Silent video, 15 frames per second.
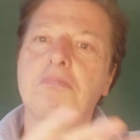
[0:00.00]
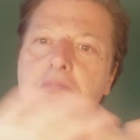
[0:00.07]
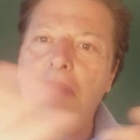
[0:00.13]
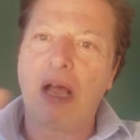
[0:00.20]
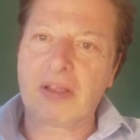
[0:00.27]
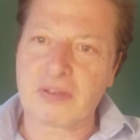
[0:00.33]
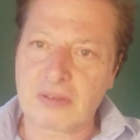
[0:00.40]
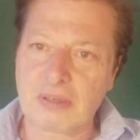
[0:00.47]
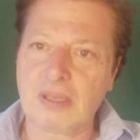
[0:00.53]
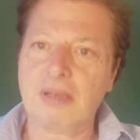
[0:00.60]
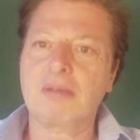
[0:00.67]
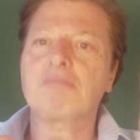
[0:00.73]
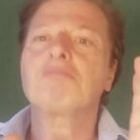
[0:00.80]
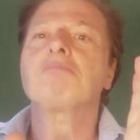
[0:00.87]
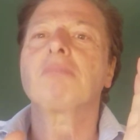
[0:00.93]
basta,
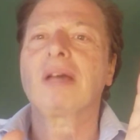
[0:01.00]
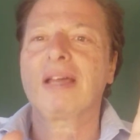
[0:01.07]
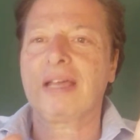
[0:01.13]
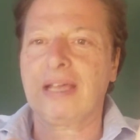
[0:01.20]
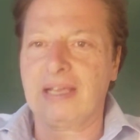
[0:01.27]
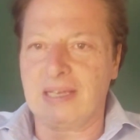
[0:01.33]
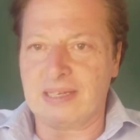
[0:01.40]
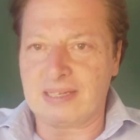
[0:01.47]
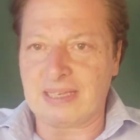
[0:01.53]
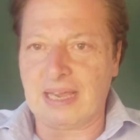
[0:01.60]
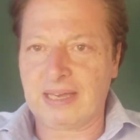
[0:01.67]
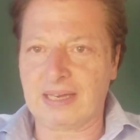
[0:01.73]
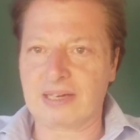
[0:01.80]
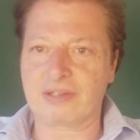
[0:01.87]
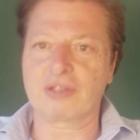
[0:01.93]
e sta
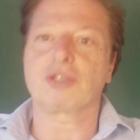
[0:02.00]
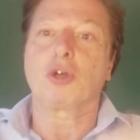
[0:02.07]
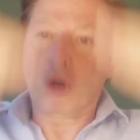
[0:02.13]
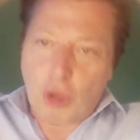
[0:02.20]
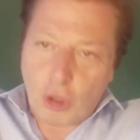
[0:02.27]
in grazia di Dio.